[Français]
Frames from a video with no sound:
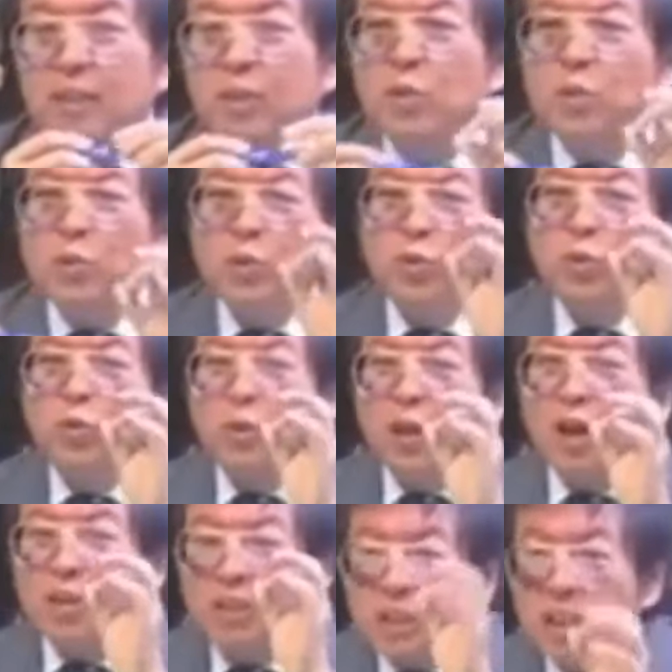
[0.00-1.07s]
continuent
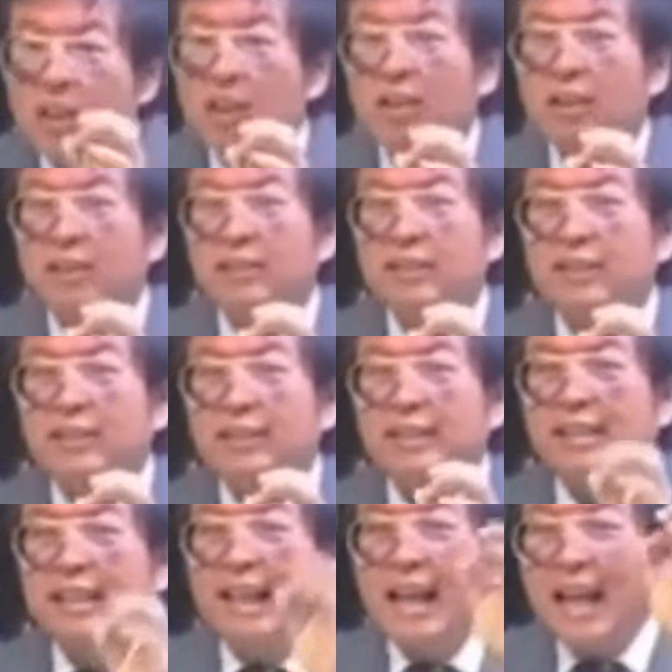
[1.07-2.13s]
encore
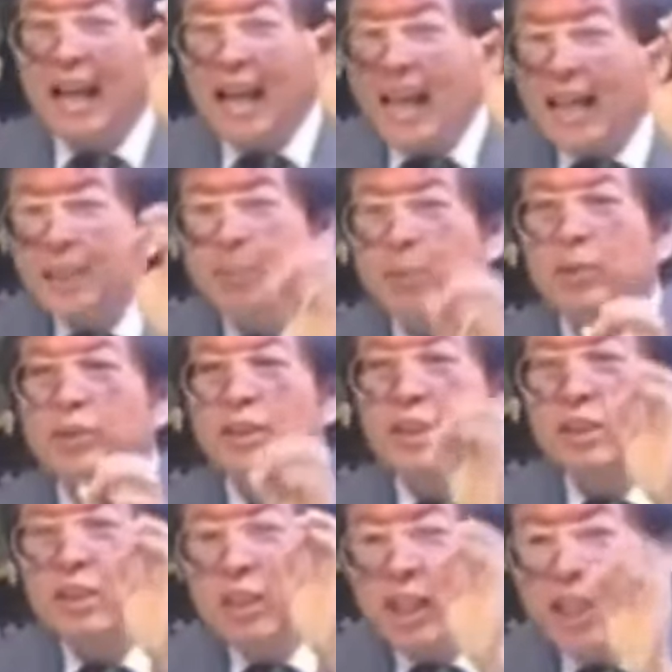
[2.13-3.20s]
à exporter
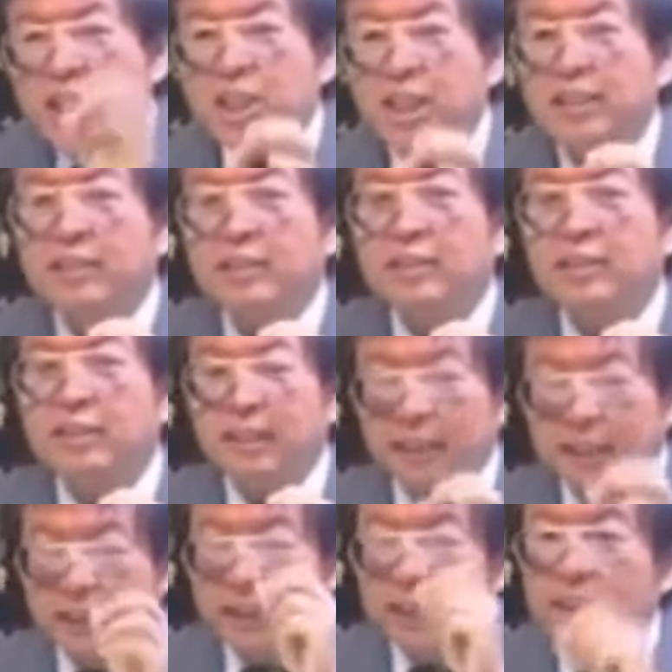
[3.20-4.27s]
leurs richesses,
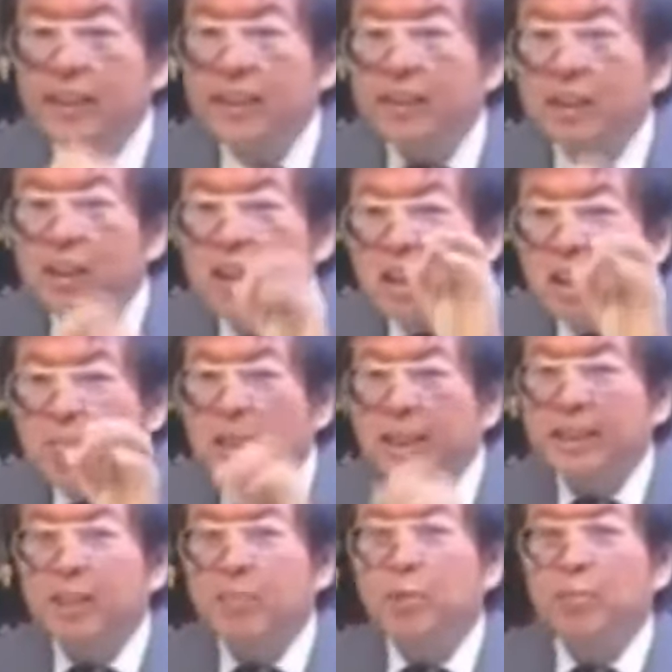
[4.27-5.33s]
c'est-à-dire leur
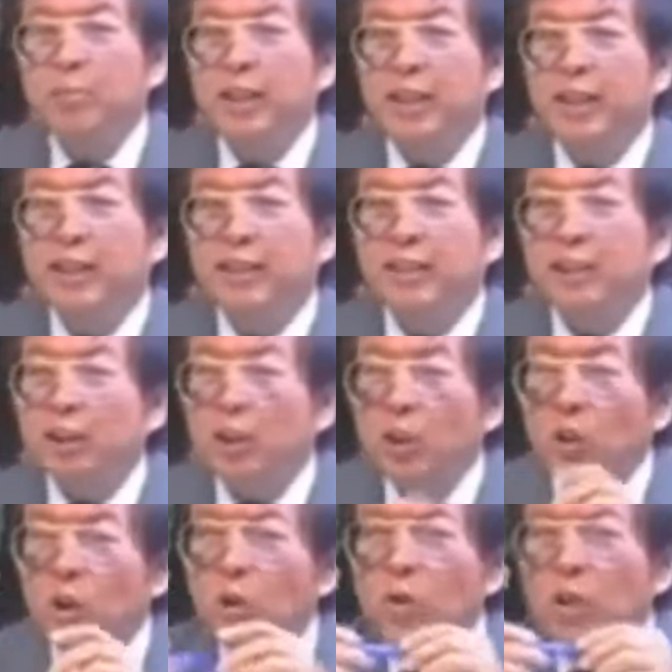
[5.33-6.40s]
matières premières,
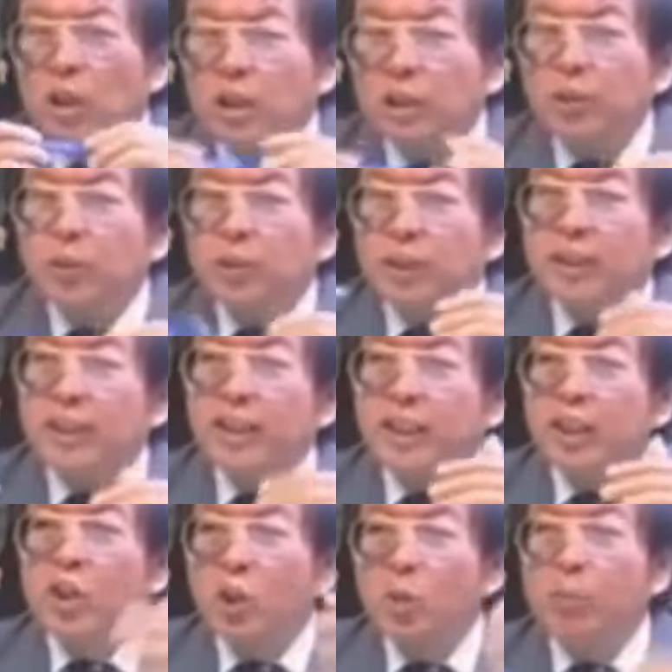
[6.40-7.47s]
aux grandes
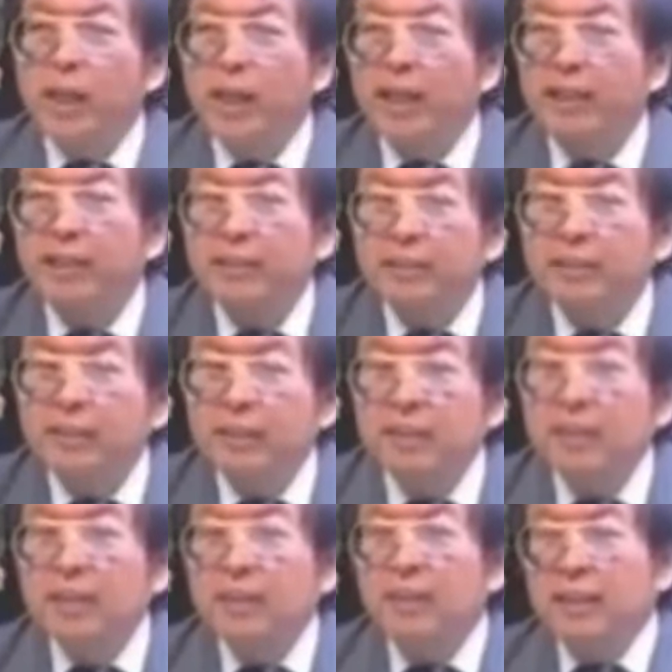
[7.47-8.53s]
sociétés européennes
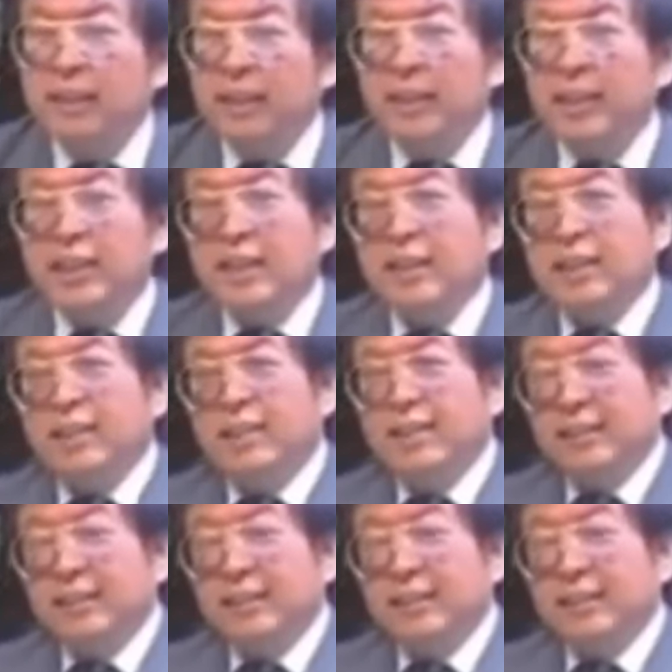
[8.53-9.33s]
qui